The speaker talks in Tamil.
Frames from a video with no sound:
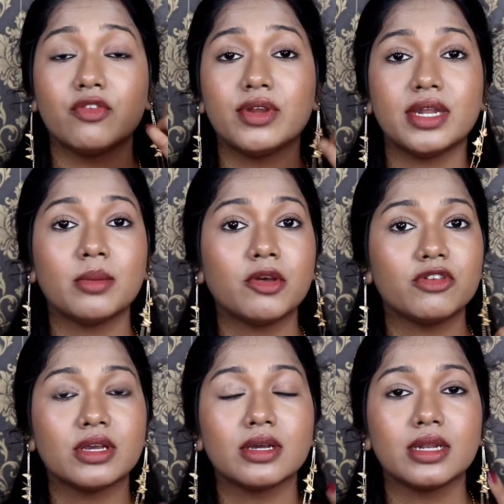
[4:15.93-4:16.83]
எவ்ரி டைம்
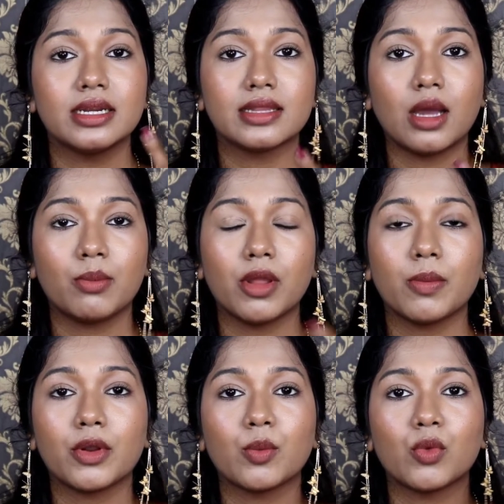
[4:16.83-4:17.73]
நான் ஃபிங்கரில் எடுத்து
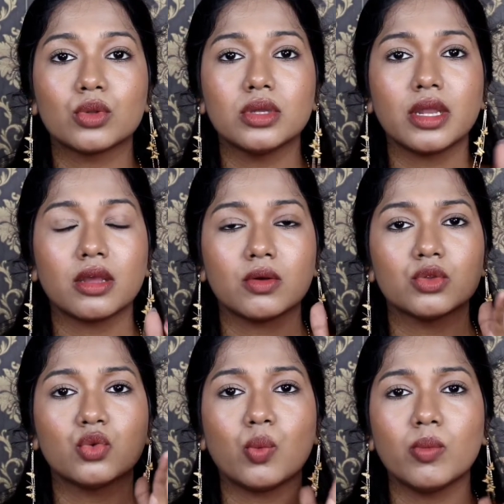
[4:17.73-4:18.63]
அப்ளை பண்ணும்போது எனக்கு
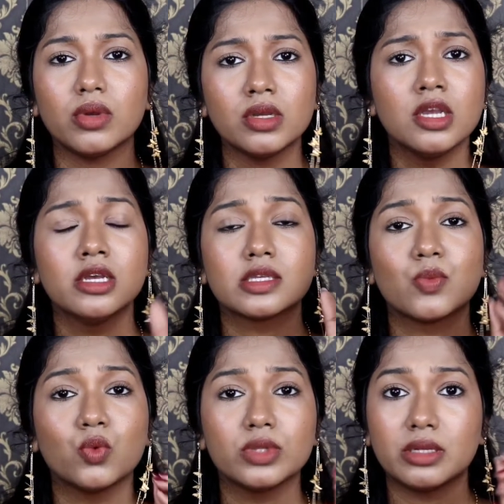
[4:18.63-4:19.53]
வந்து ரொம்ப
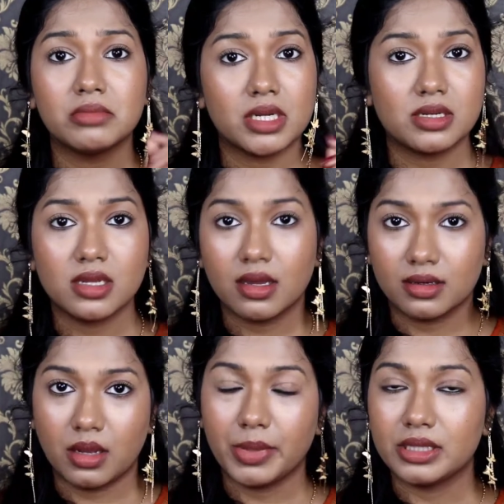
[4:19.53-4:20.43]
ஸ்மூத் அண்ட்
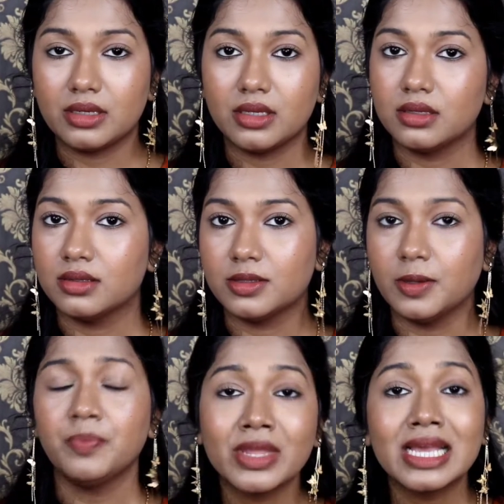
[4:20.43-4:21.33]
பட்ரியாக இருக்க மாதிரி இருந்தது